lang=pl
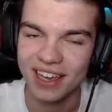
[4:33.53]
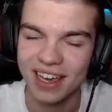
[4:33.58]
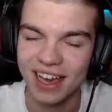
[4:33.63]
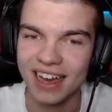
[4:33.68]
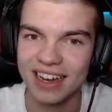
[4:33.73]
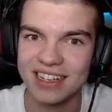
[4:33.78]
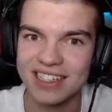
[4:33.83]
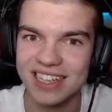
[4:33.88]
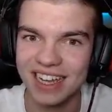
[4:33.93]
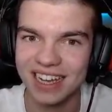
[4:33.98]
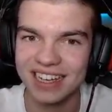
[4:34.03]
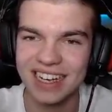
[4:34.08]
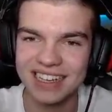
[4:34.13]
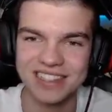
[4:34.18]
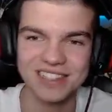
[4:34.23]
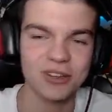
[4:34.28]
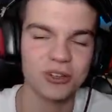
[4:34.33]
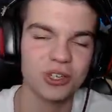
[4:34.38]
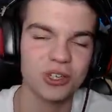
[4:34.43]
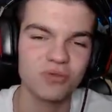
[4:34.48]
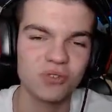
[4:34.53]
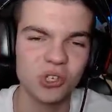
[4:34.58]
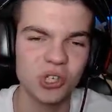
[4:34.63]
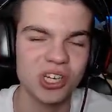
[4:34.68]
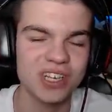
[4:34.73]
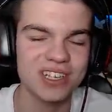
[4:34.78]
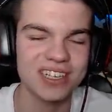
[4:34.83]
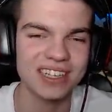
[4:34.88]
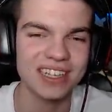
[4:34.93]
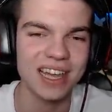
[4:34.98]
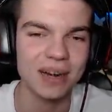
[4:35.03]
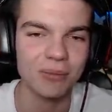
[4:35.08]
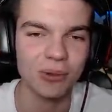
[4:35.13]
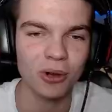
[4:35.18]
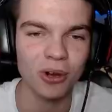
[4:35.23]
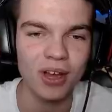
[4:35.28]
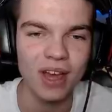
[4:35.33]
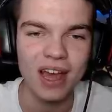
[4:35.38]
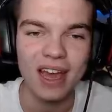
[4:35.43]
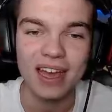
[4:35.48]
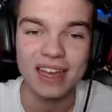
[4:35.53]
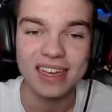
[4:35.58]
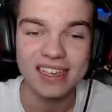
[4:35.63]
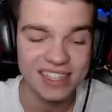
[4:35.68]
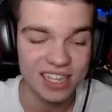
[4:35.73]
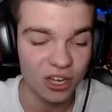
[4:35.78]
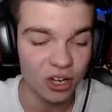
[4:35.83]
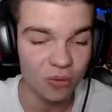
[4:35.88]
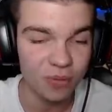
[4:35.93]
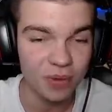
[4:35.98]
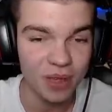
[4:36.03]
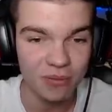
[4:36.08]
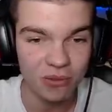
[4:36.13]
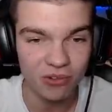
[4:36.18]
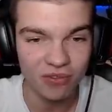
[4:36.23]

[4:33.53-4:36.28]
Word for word: Ale za oczywiście nie za darmo. I zarobiłem,